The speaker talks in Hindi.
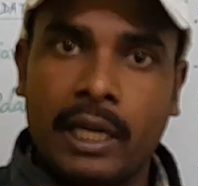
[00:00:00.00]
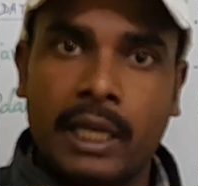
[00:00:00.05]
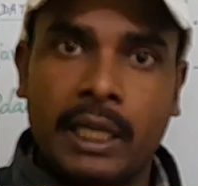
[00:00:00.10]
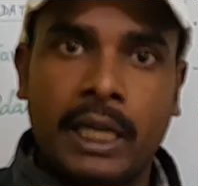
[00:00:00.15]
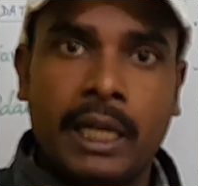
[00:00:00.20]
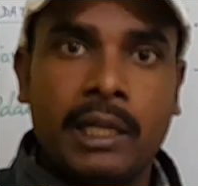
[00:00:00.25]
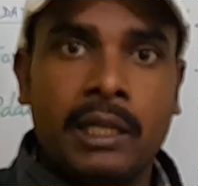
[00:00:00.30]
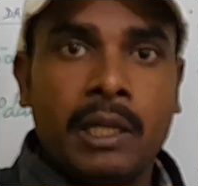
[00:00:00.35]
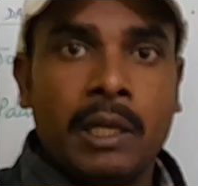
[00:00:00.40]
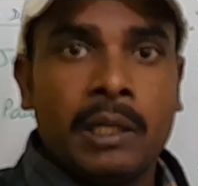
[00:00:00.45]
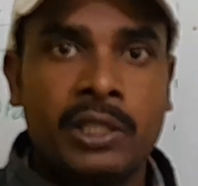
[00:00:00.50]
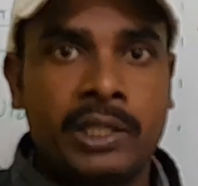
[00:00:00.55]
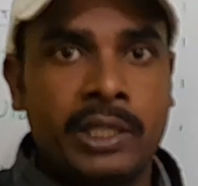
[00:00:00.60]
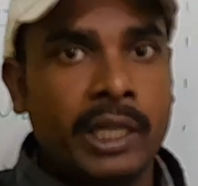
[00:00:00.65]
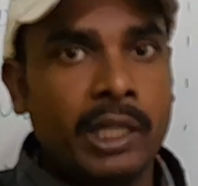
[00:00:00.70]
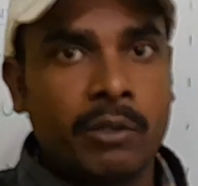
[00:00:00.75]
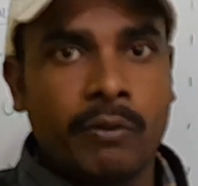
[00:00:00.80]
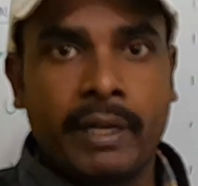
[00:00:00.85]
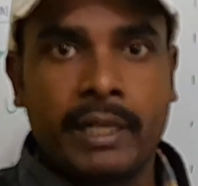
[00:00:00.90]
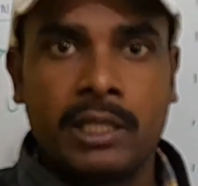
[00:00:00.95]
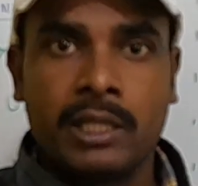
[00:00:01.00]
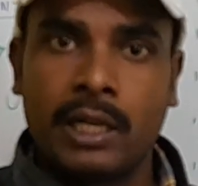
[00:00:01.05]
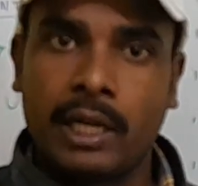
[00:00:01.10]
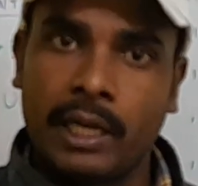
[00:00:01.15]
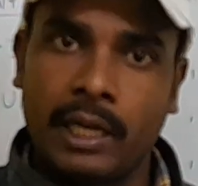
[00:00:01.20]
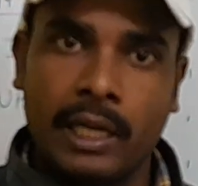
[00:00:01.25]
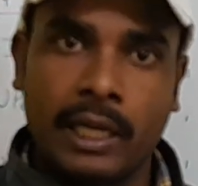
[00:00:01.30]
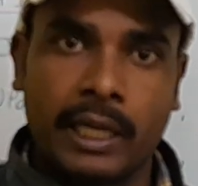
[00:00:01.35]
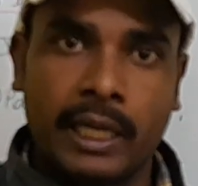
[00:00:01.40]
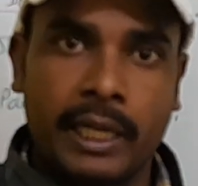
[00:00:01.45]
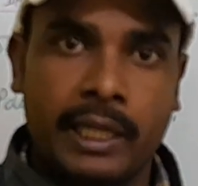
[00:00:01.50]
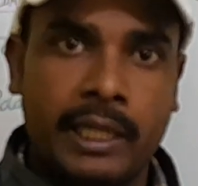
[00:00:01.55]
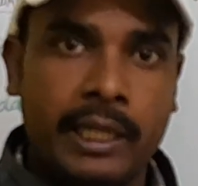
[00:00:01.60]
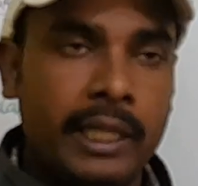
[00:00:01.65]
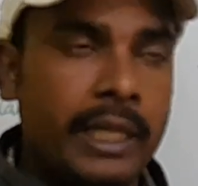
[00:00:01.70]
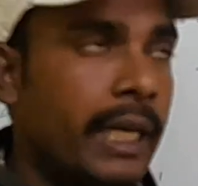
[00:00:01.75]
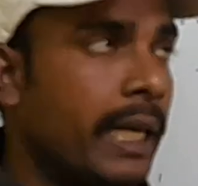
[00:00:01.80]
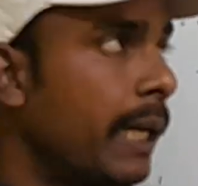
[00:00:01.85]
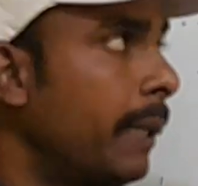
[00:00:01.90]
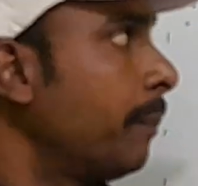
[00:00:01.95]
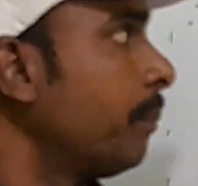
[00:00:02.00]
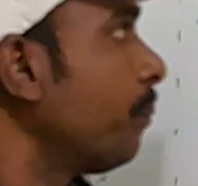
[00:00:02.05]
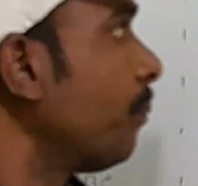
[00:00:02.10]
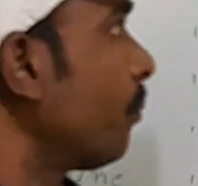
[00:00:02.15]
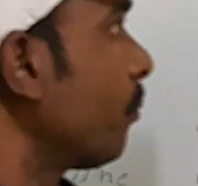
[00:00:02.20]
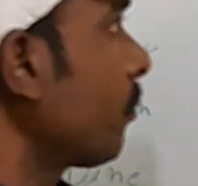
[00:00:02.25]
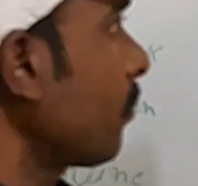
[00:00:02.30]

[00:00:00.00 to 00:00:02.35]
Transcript: अलग है स्टेट वाइज अलग है ठीक है ना